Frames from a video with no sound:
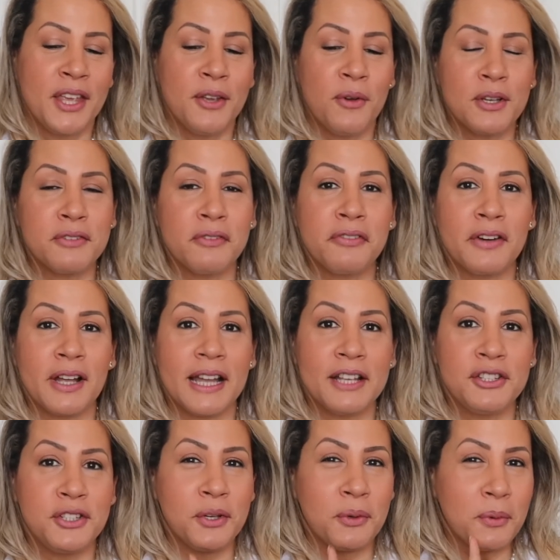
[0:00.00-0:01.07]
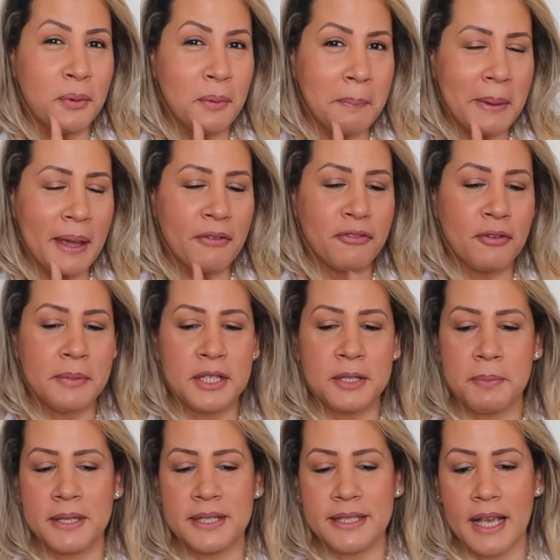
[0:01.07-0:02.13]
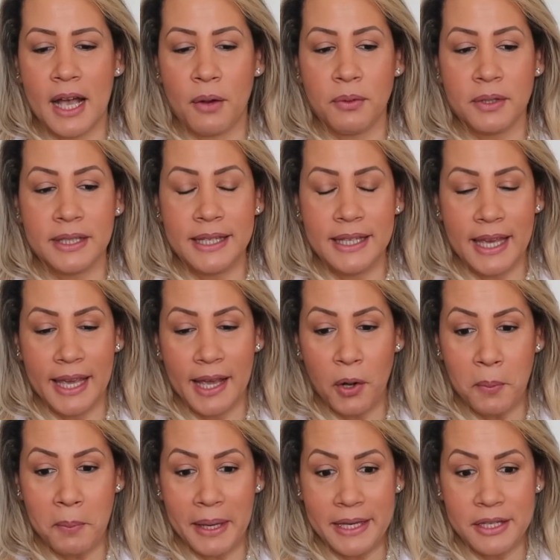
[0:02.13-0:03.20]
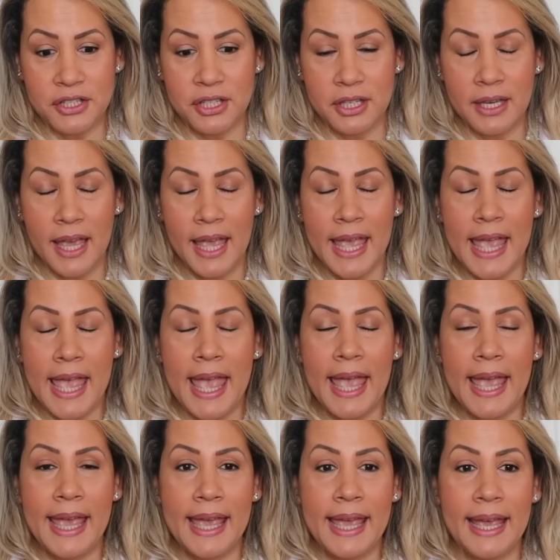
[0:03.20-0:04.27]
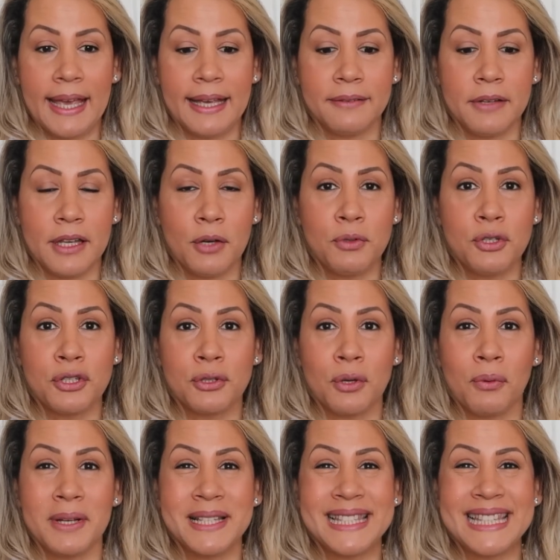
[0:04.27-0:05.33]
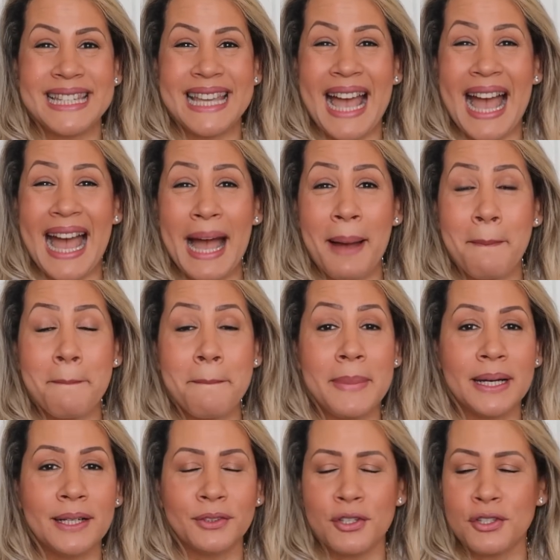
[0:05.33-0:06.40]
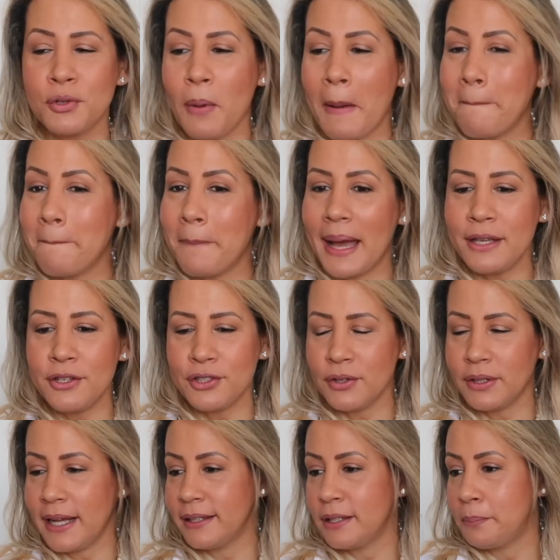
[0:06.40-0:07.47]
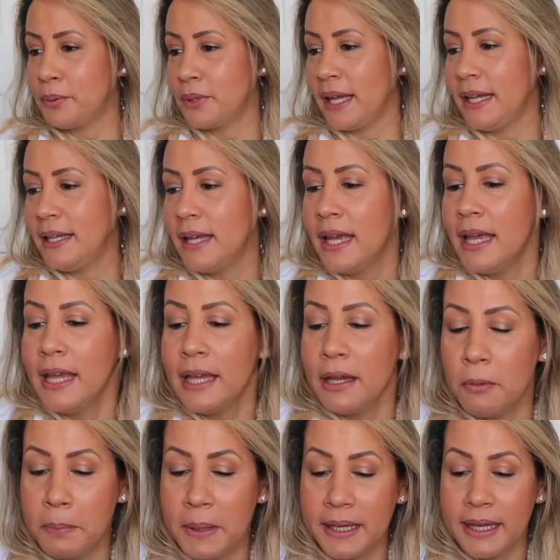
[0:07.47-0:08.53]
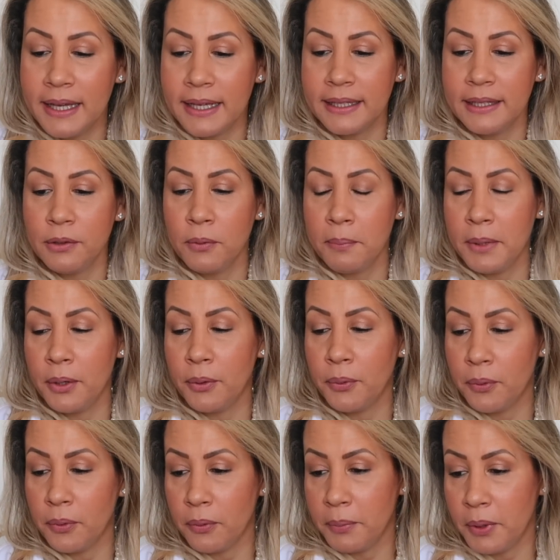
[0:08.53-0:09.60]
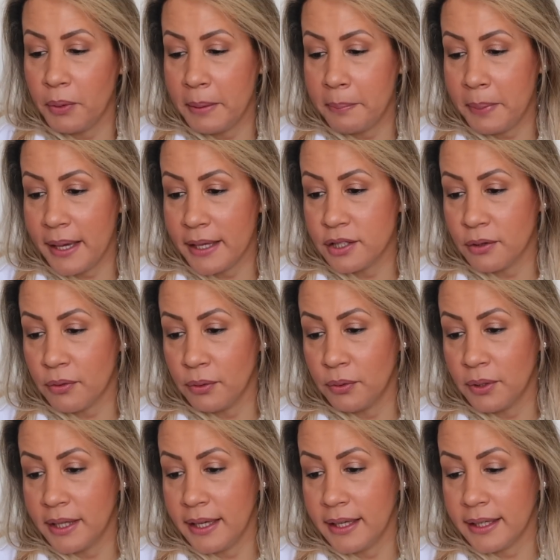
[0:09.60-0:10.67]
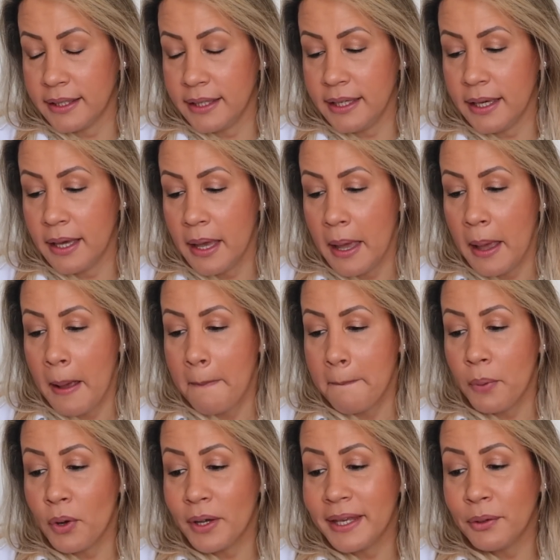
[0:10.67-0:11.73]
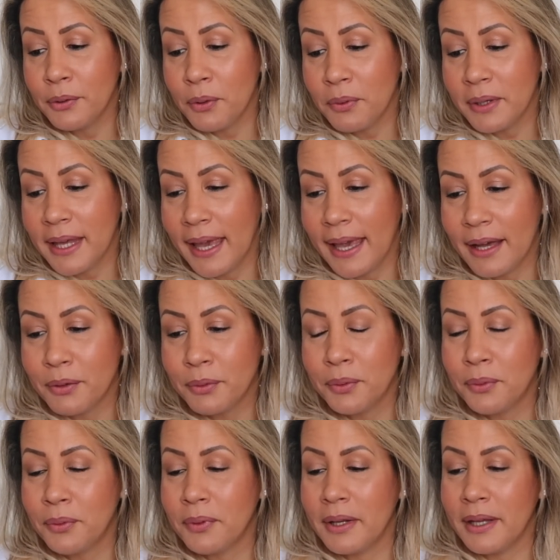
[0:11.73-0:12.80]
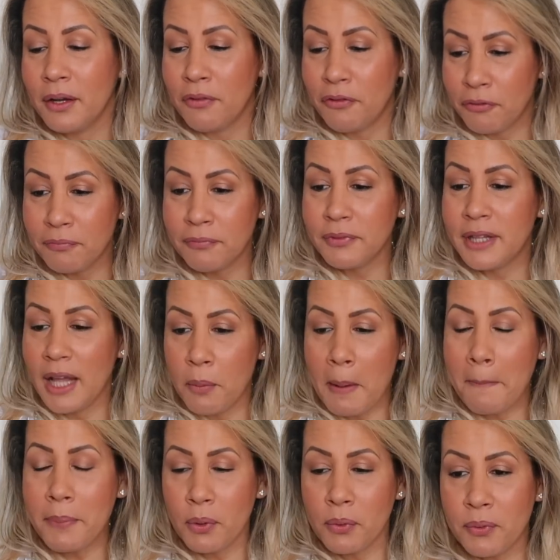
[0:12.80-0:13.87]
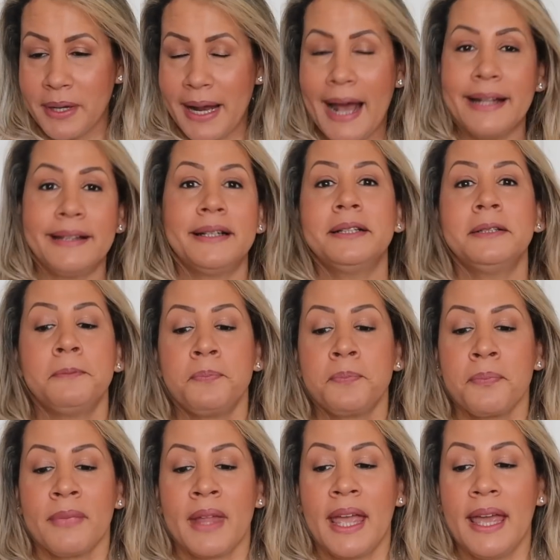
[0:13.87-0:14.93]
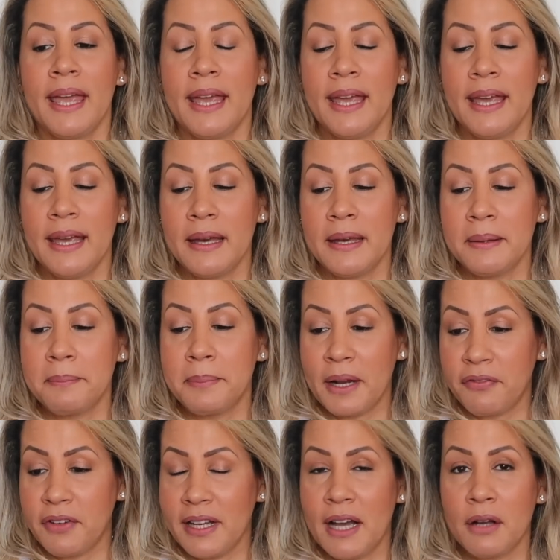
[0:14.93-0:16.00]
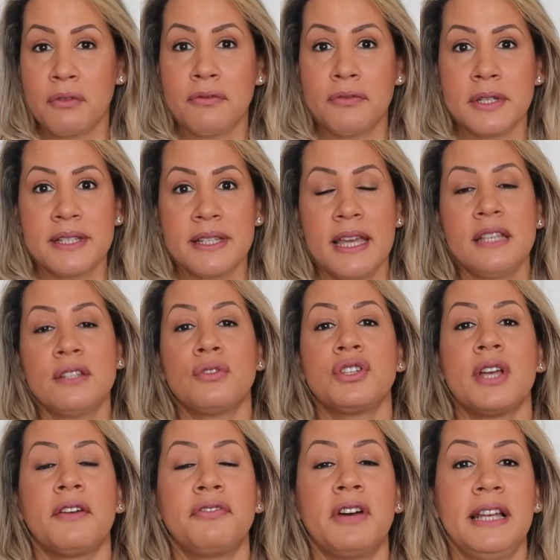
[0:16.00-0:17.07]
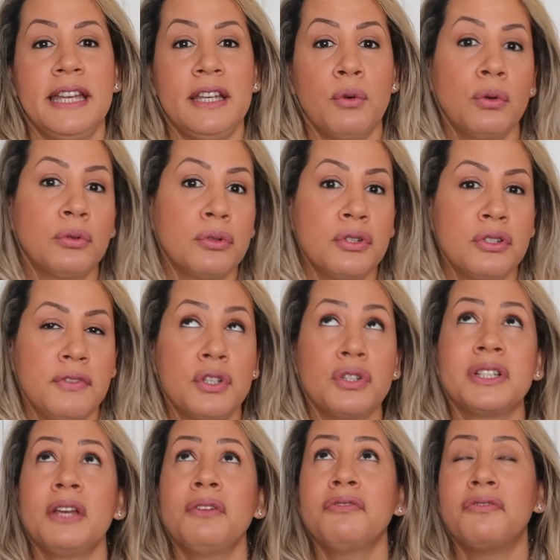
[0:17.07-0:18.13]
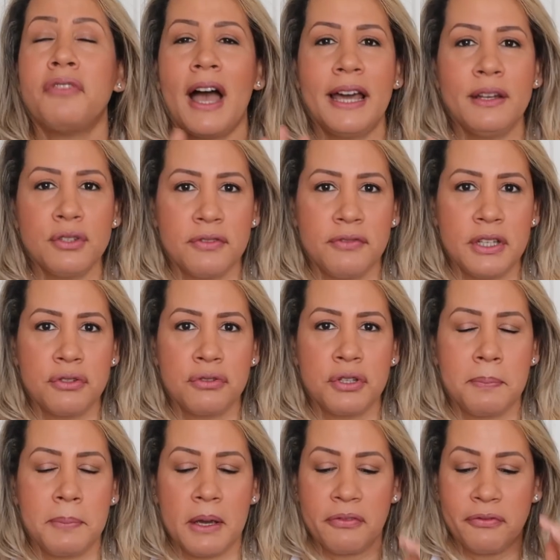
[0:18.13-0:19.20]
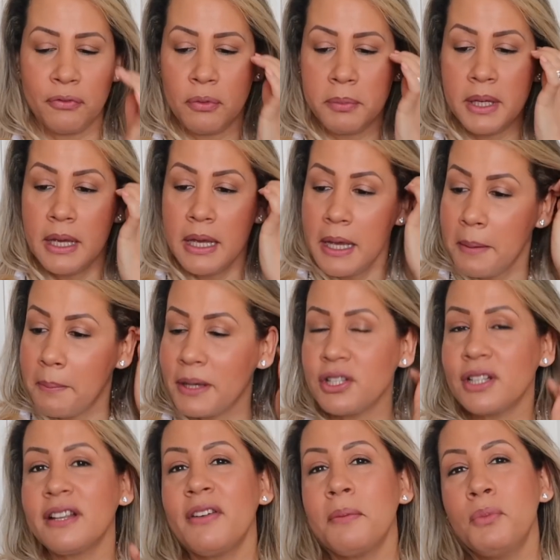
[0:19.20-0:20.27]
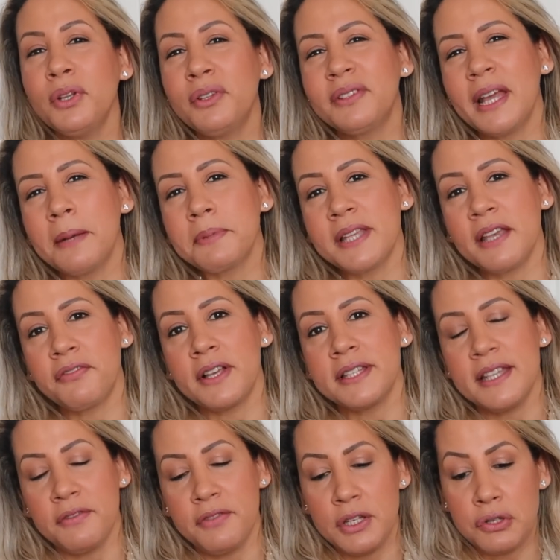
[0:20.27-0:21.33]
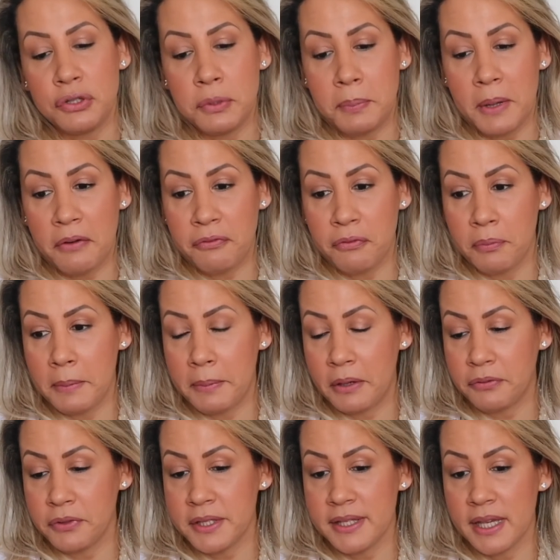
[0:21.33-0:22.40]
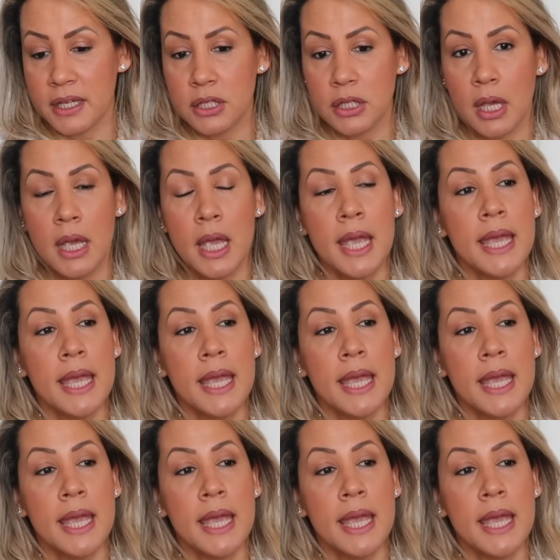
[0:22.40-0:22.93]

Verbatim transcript: E hoje eu vou falar de um perfume especial que realmente é, eu estou assim amando, estou apaixonada por ele. Eu peguei aqui o meu, o meu iPad, coloquei aqui, porque eu não quero, eu dei uma procurada é, para falar com vocês. Eu já falei em outros vídeos, eu tenho vários vídeos de perfume, mas já estava muito tempo sem fazer vídeo de perfume para vocês.